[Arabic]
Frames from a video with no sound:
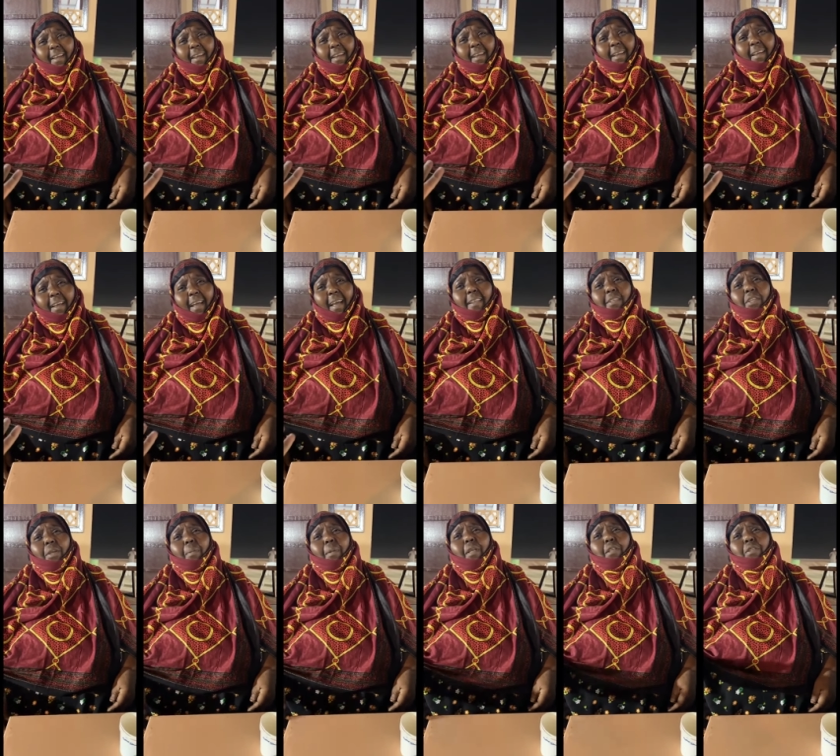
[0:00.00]
عندك؟
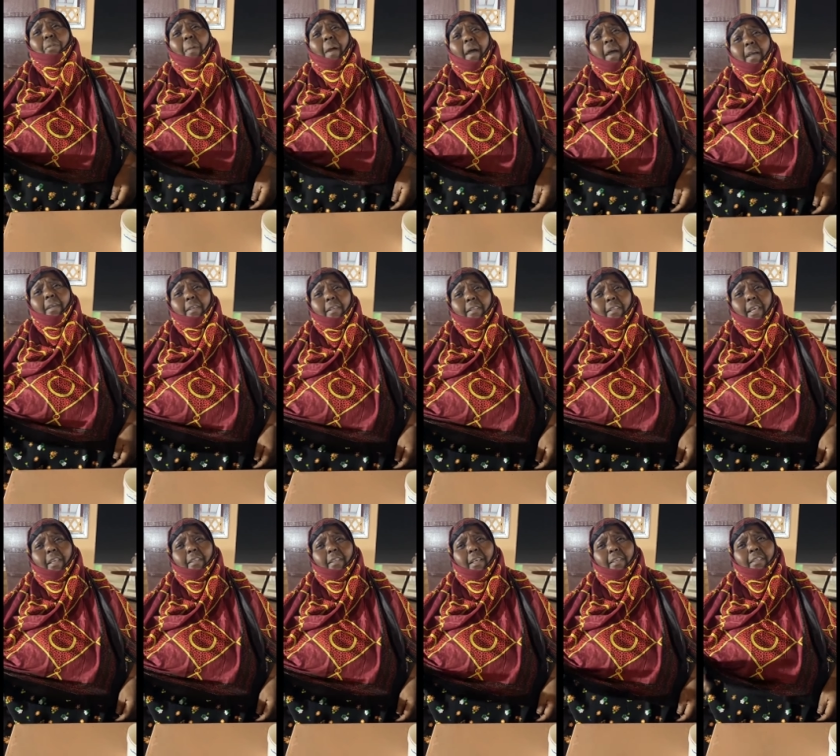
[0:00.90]
شوف ايش
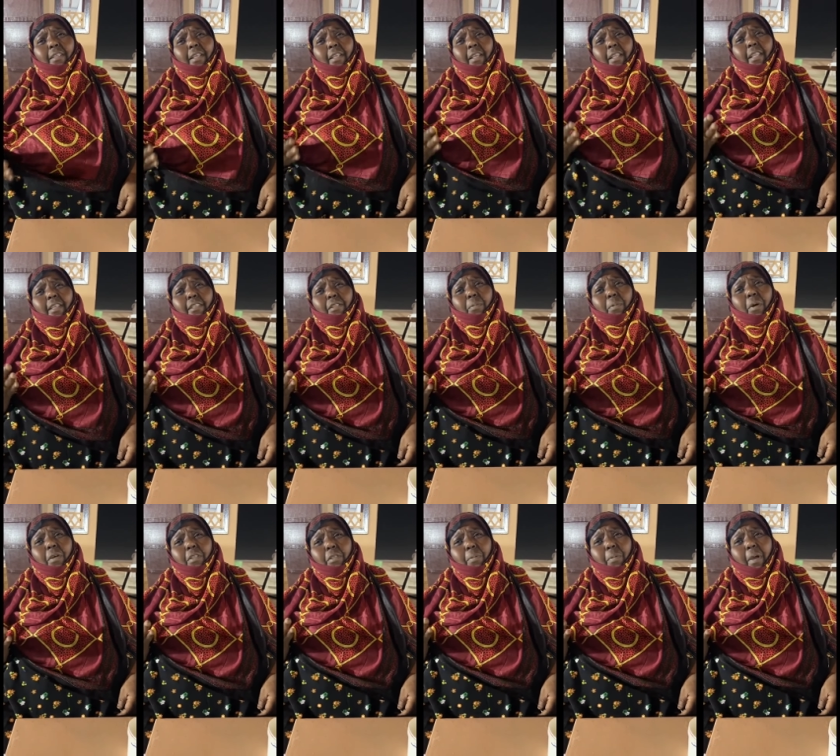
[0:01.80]
معاك انت تقص خلينا
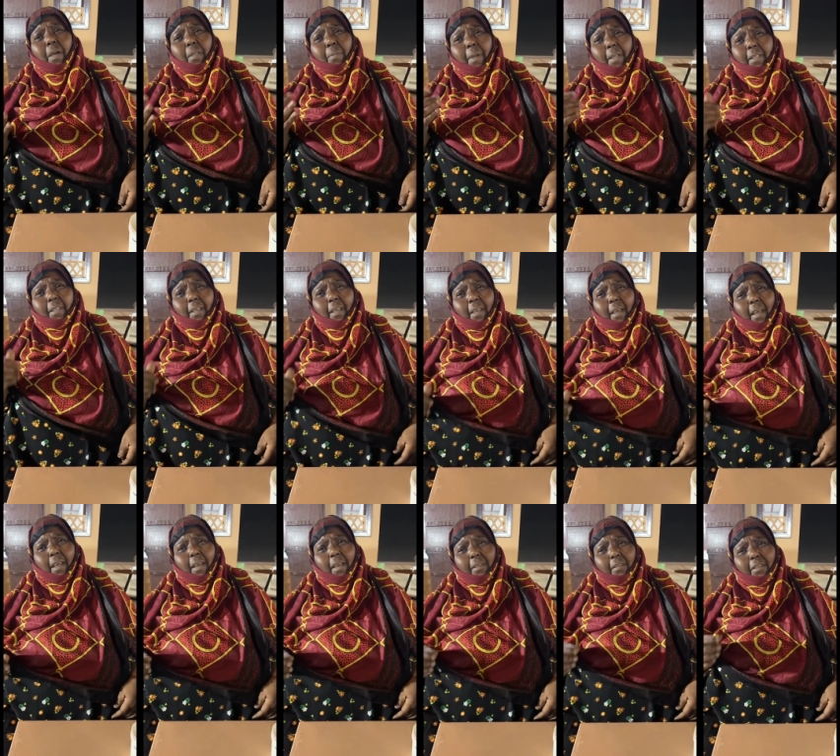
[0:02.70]
اسبوع اسبوعين ما
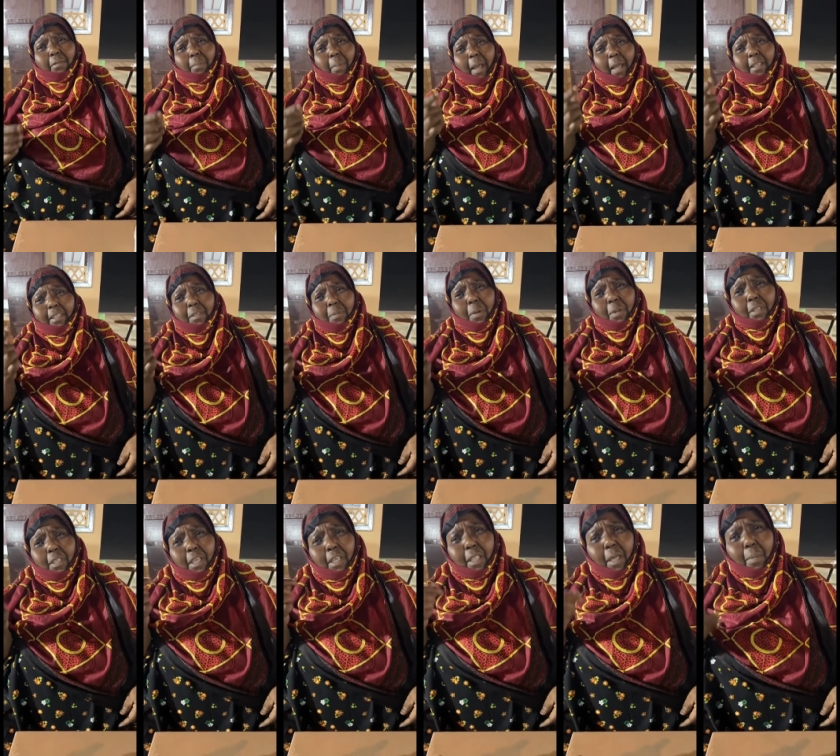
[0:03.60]
تجي بعد
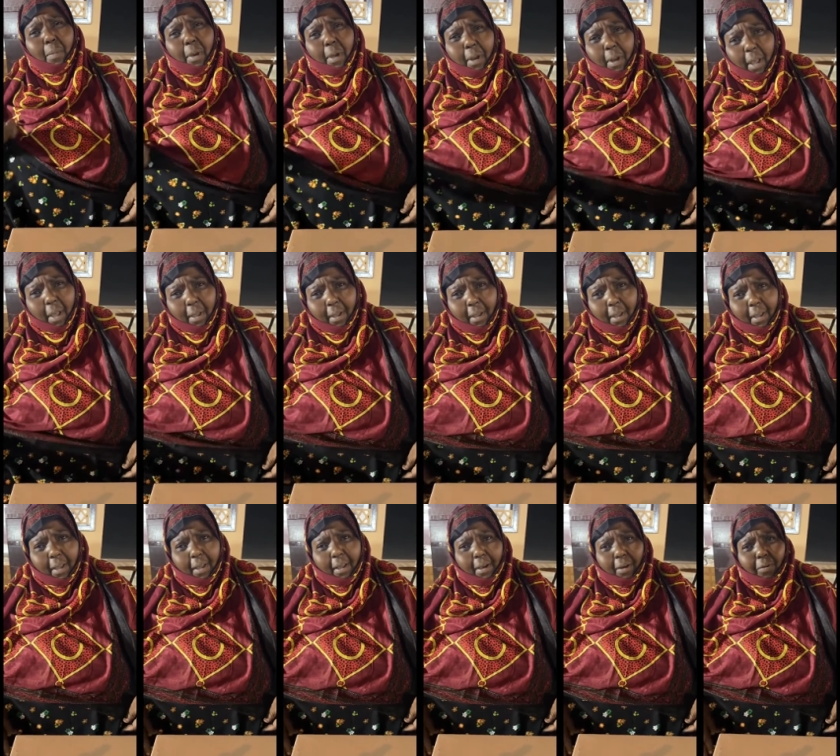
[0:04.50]
اسبوع تجينا
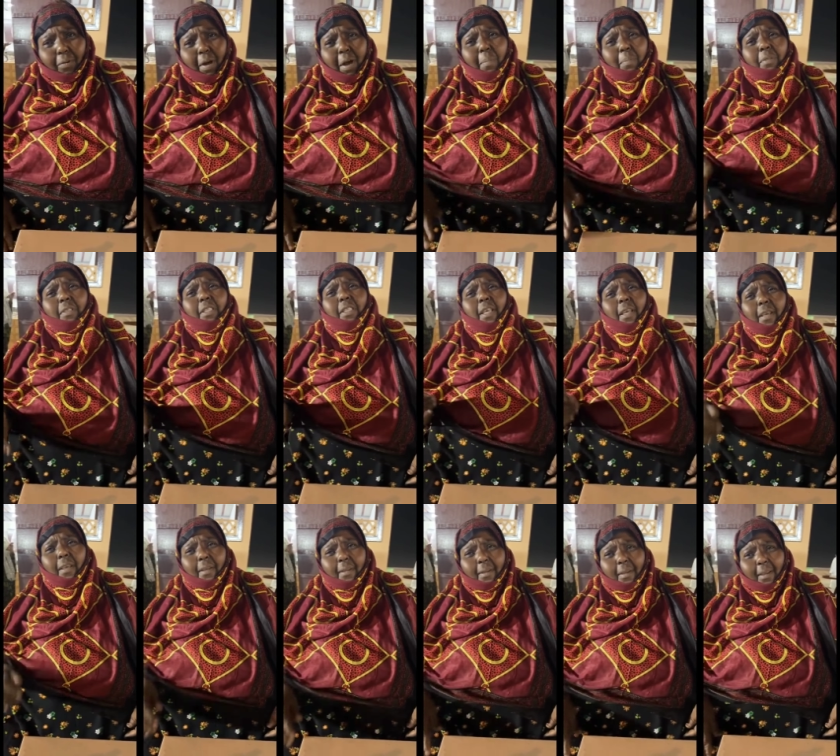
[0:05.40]
مرة وين
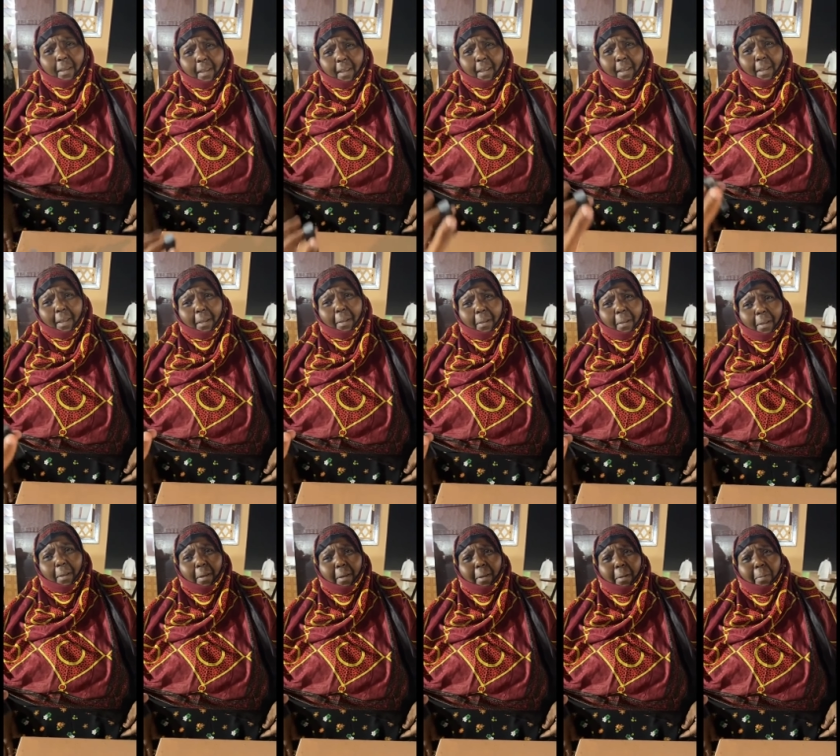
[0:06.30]
بتسي؟ هلال
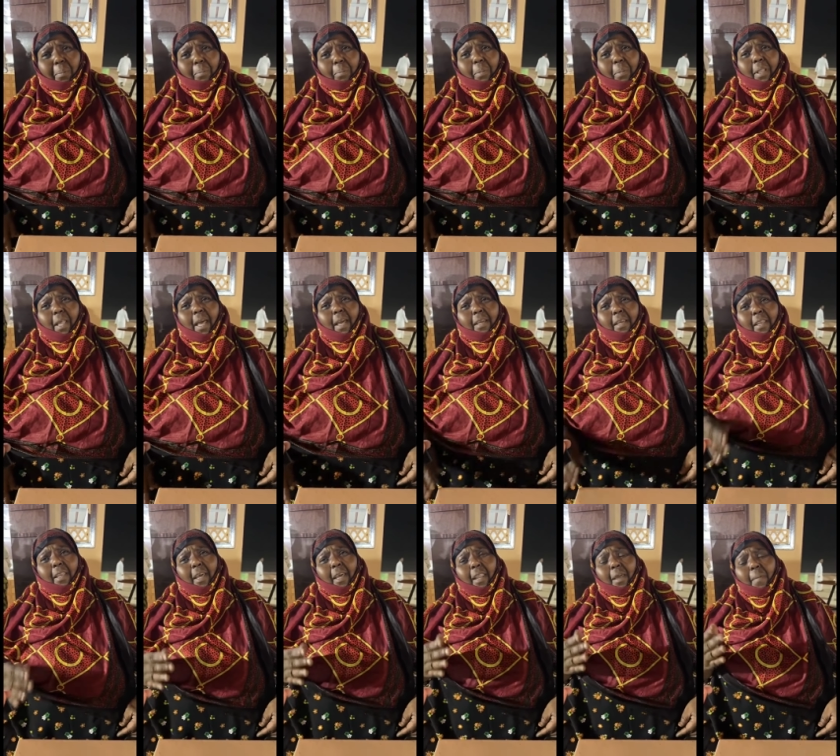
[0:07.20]
هلال من هلال من
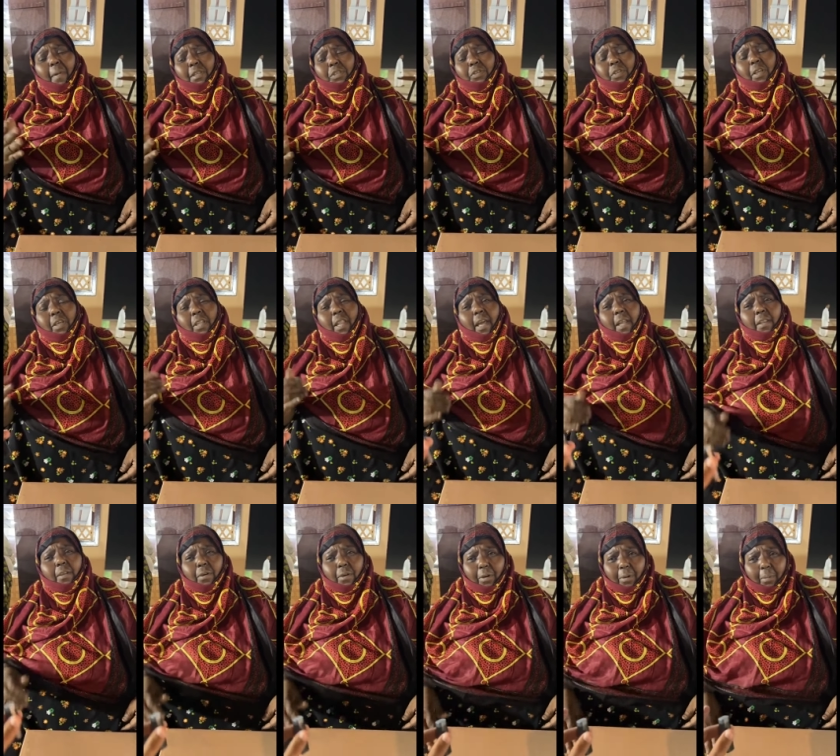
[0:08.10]
هيك الليلة ما شفتك
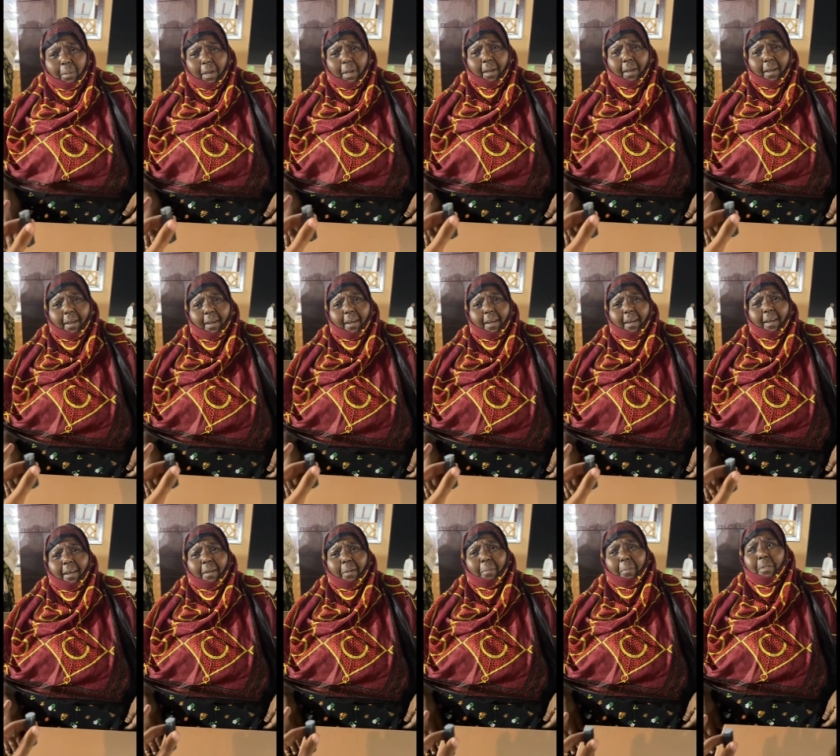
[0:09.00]
لليوم الله يعطيك الصحة